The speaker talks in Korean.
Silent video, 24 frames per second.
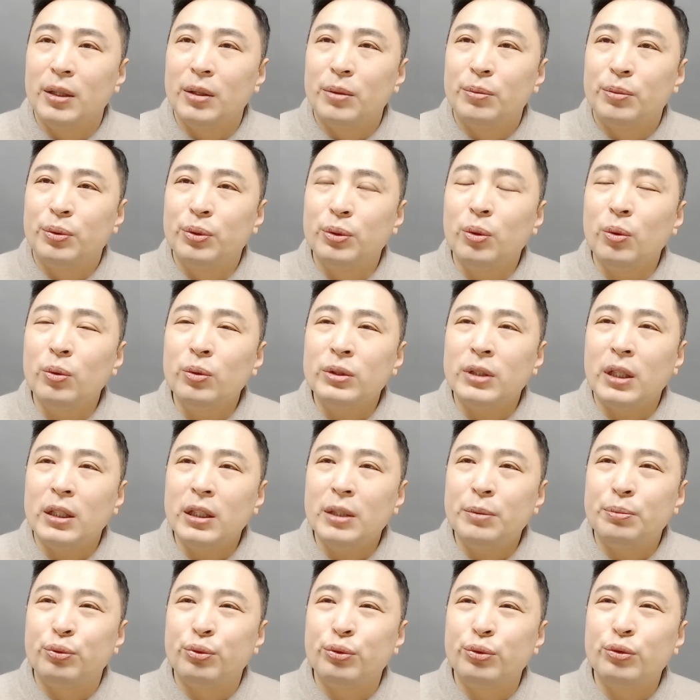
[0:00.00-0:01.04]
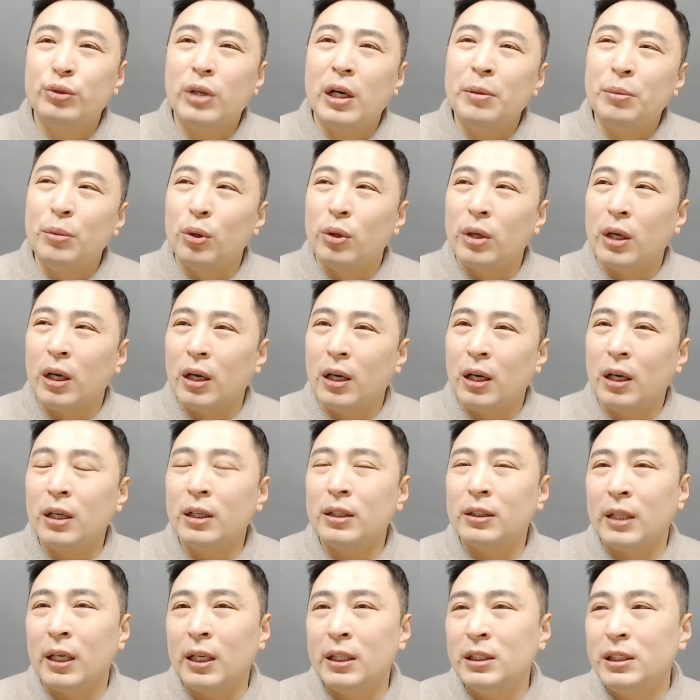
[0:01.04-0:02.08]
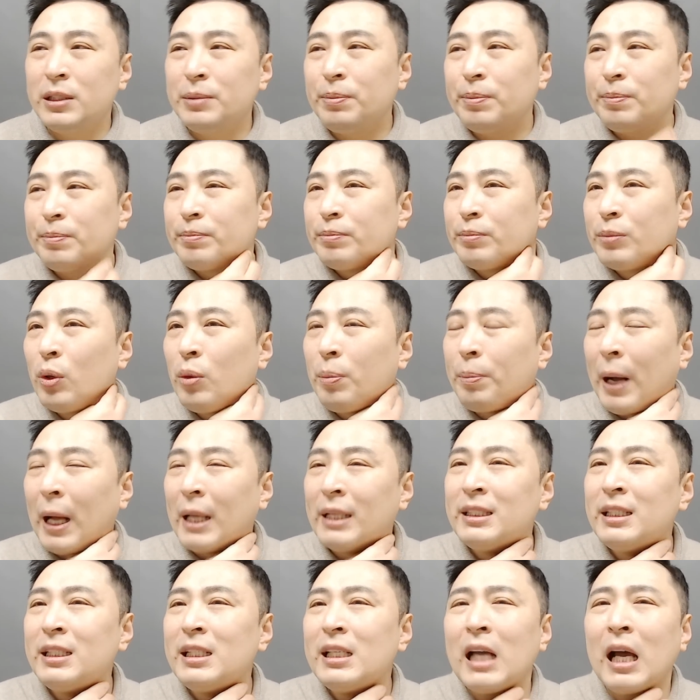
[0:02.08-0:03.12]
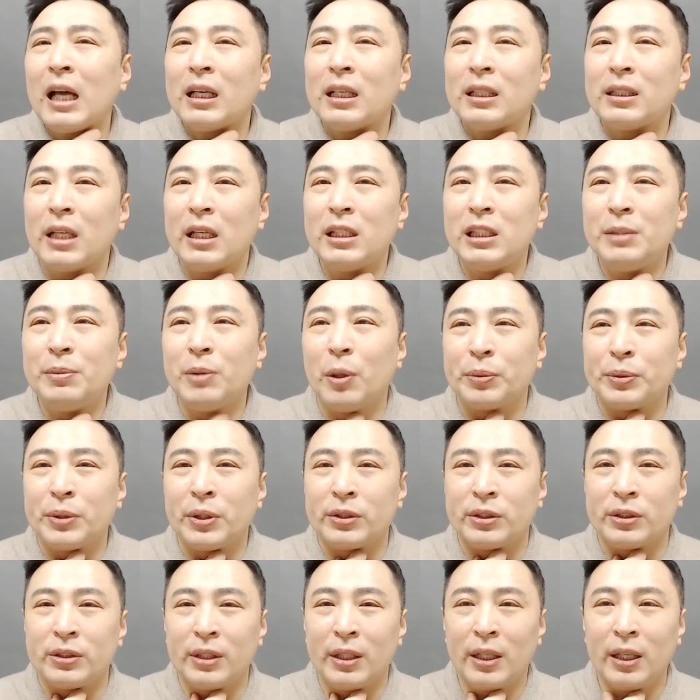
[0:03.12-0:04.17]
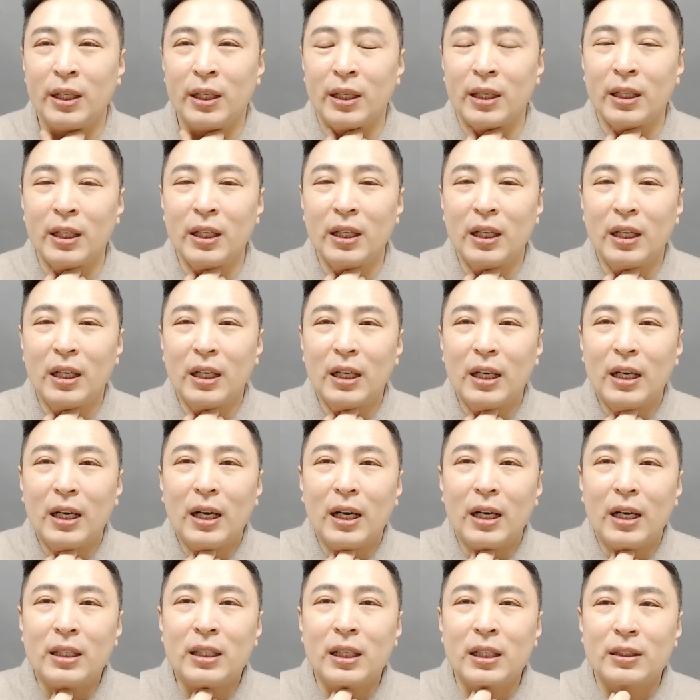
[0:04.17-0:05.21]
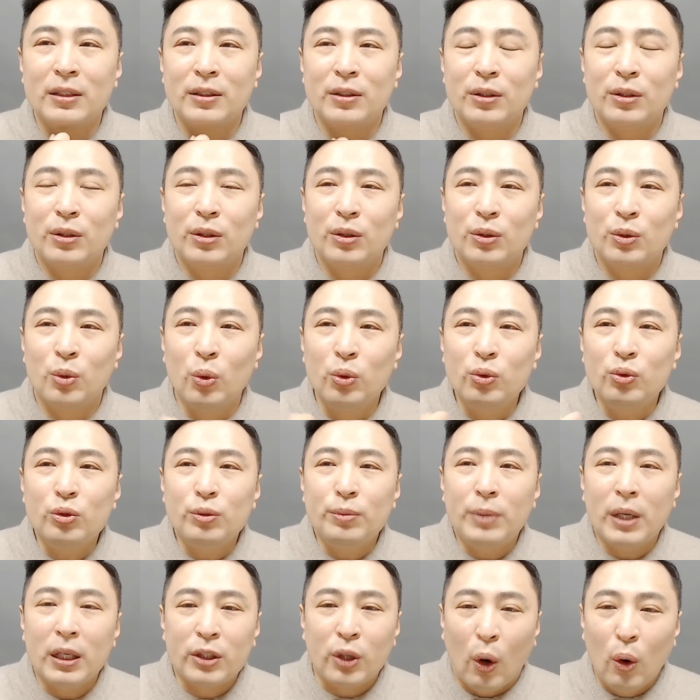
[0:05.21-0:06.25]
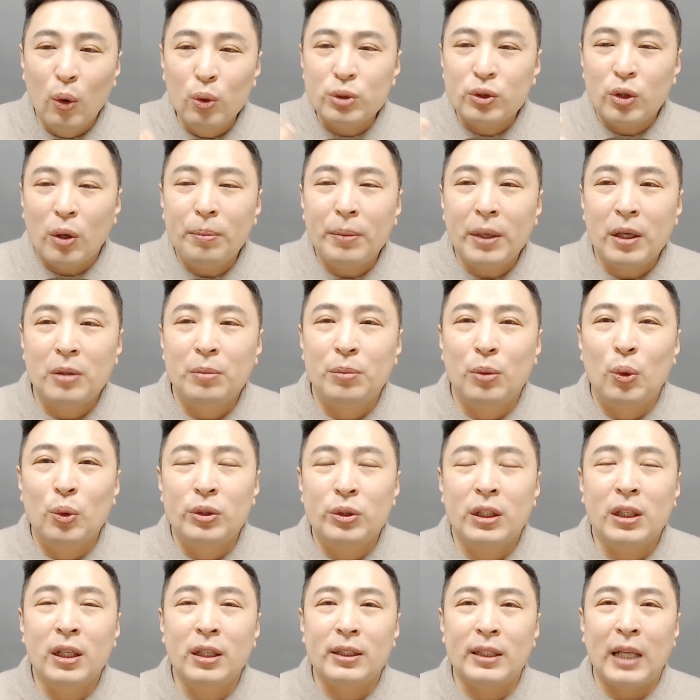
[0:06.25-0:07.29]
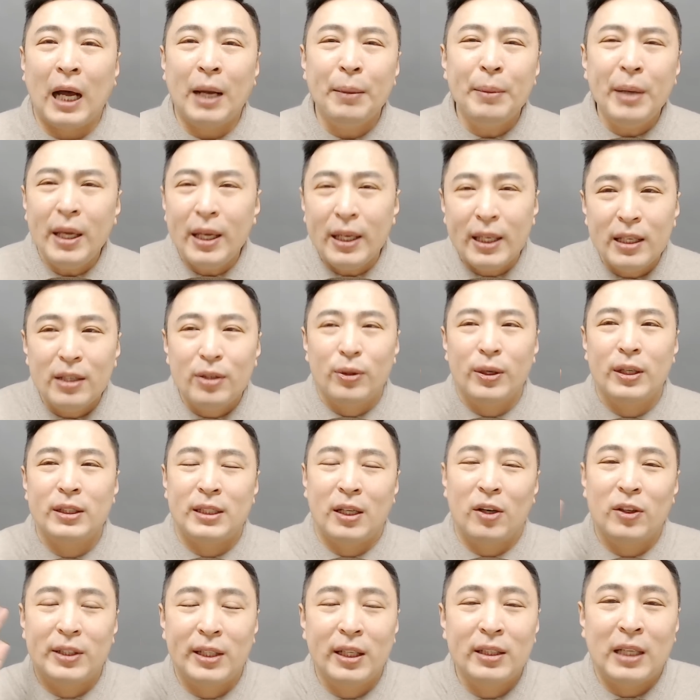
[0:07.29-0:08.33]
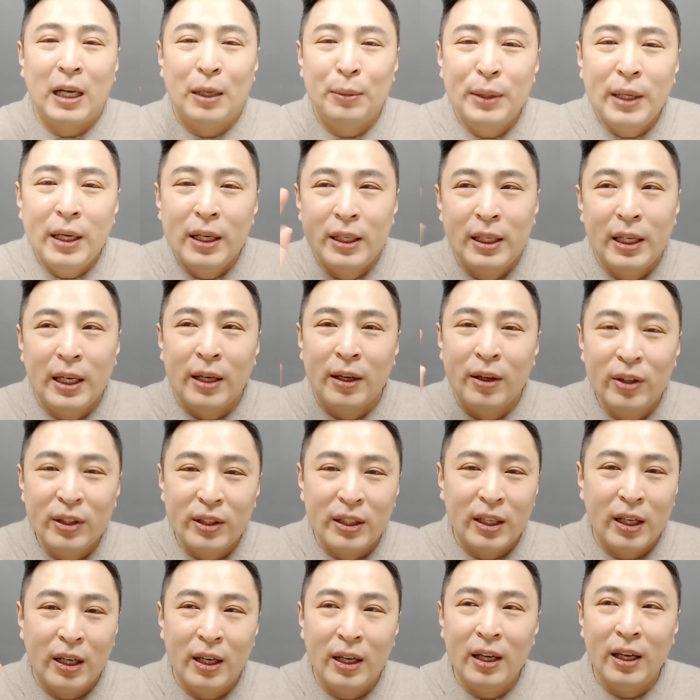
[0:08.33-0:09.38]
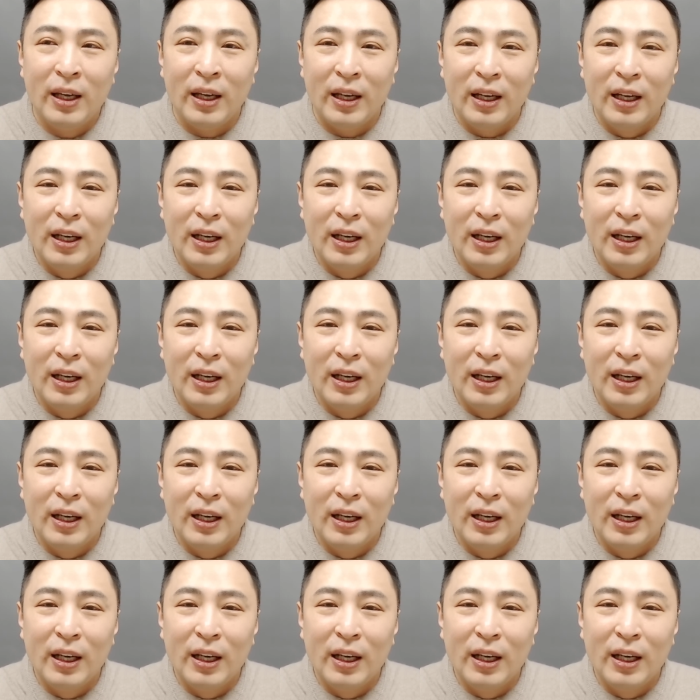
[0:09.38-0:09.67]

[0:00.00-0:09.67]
부동산의 부가 뭐야 내집 뭐 반지 하나 내 집이 없었는데 그러니까 돈도 막 겨우 천만 원 모으니까 남의 얘기인 거야 저한테 남의 얘기예요 이게